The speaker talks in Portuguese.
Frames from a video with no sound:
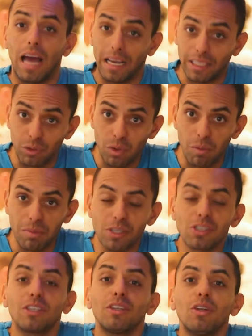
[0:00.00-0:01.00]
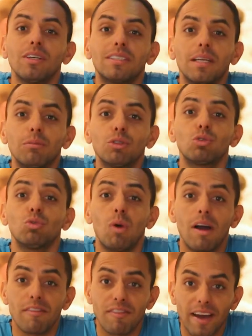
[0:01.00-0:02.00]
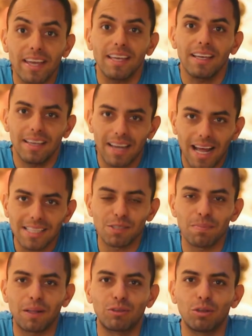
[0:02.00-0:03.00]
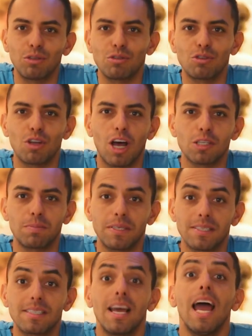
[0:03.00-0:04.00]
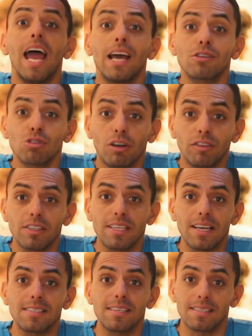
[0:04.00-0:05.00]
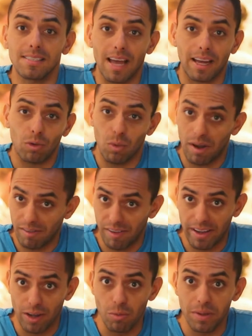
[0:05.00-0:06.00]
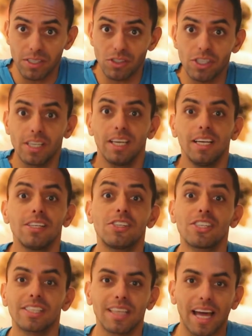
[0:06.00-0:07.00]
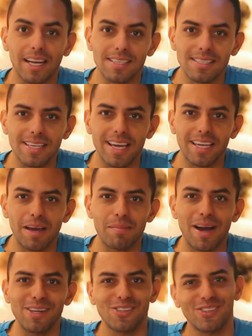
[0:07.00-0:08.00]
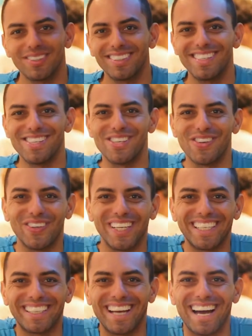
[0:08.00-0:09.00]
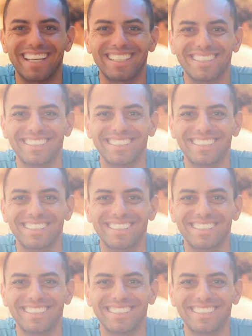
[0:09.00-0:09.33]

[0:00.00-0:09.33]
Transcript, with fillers: Aqui no Elmist nós temos Wi-Fi grátis para todos os hóspedes. É só você acessar o Wi-Fi Elmist, digitar a senha aqui abaixo e se conectar.